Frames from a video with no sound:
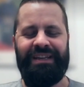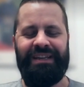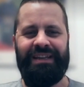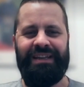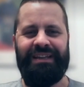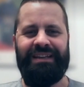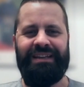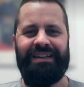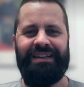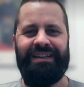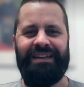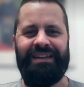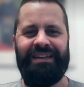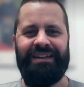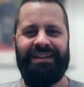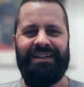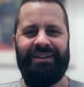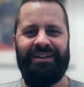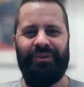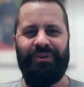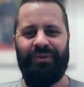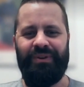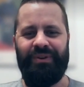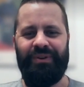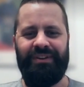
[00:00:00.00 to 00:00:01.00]
ich äh,
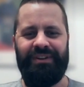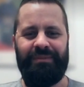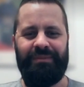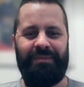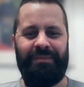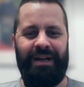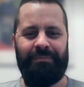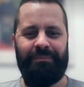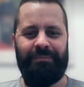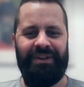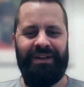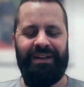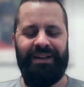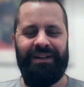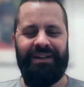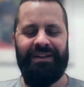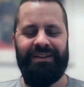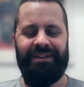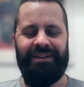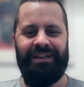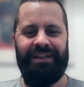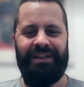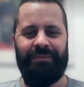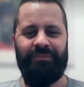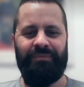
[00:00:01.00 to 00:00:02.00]
dir und dem
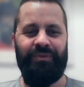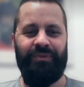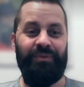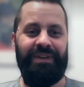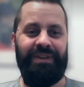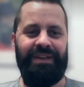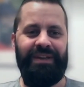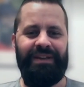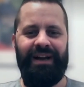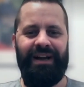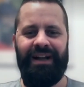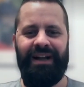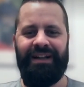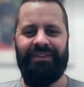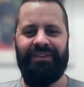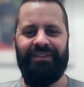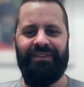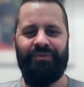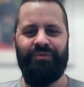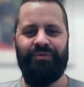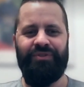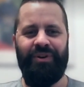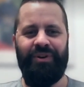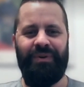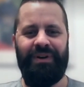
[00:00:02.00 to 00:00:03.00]
CapTrader-Team sowie allen
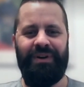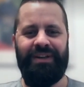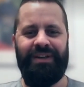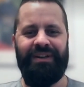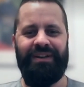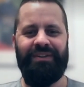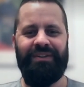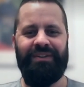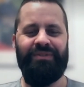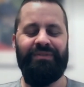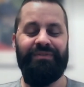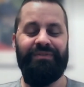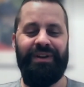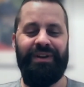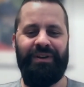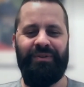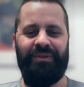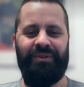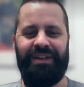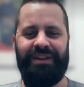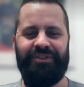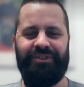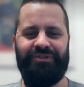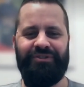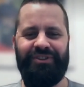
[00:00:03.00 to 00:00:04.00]
Zuschauern, sofern noch
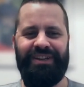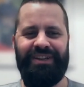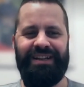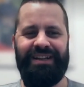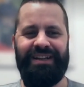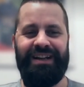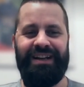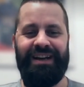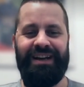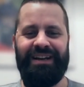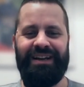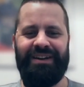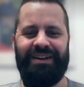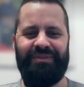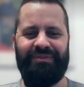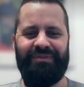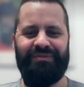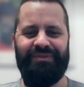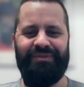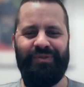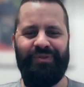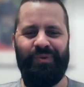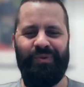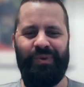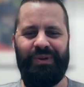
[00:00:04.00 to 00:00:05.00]
nicht geschehen, ein
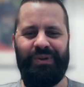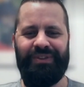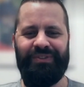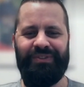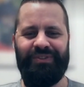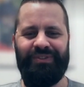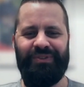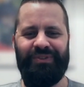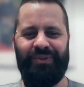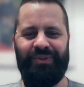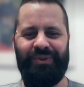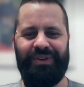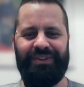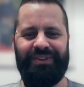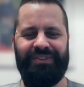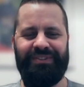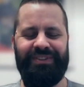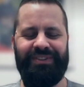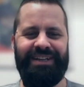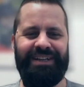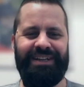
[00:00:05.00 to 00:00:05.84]
frohes neues